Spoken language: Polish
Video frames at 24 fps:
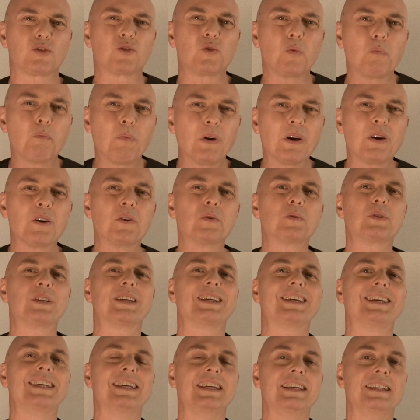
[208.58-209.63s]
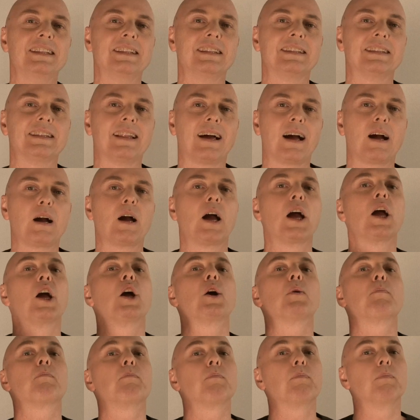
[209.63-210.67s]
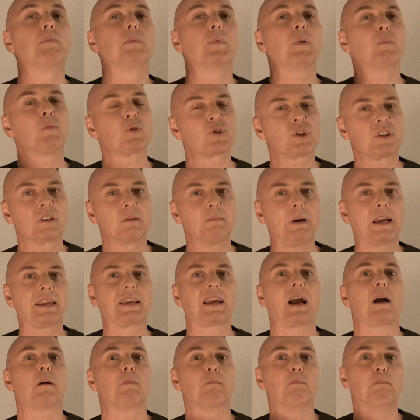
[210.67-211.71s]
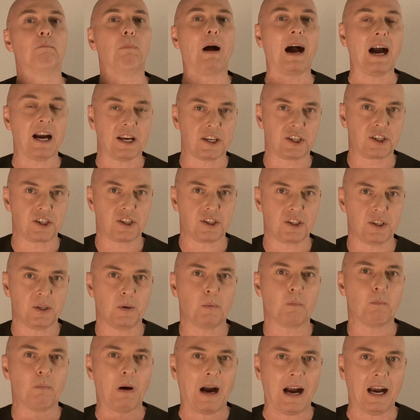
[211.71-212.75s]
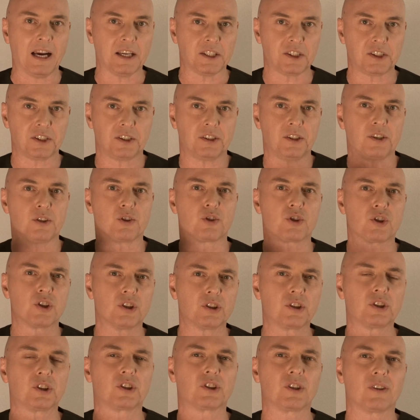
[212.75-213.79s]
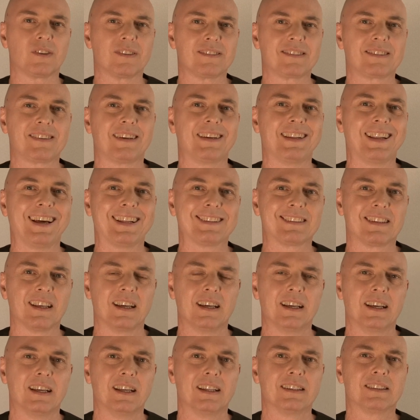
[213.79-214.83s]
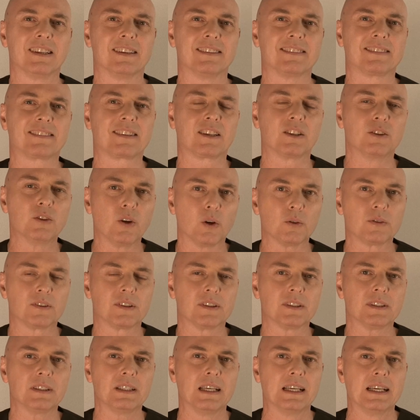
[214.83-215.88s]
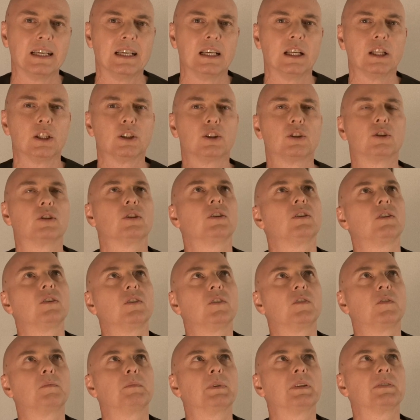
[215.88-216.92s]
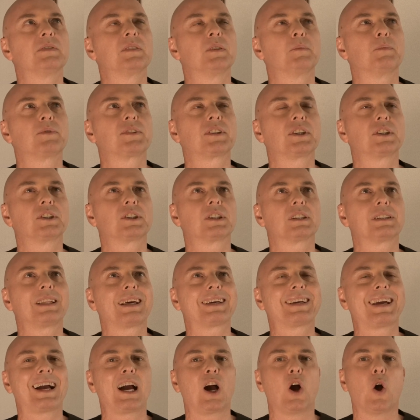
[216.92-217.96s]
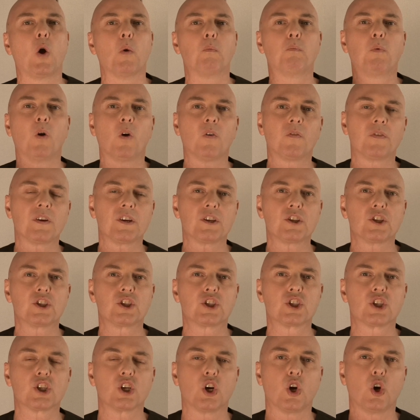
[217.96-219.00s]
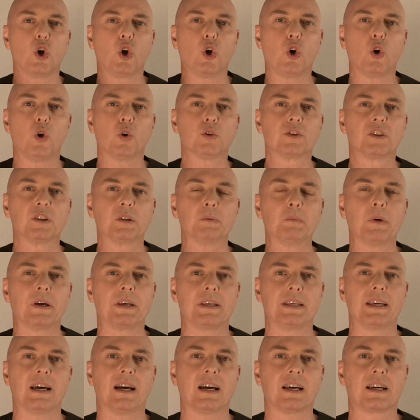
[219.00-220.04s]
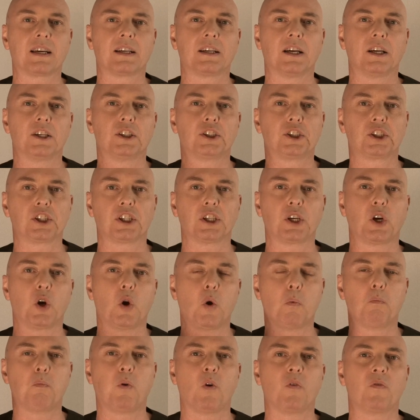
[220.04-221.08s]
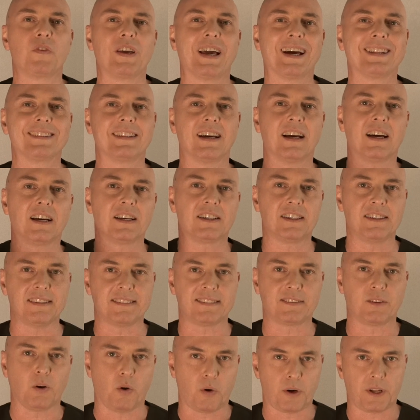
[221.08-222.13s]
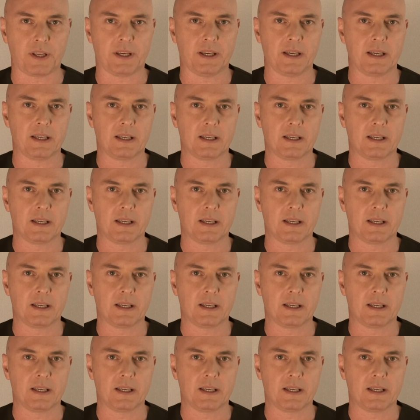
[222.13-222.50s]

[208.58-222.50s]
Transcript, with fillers: zupełnie inna, no może nie bajka, baśń, baśń. 3000 lat tęsknoty to w pewnym sensie taka opowieść o tym, jak się opowiada historię.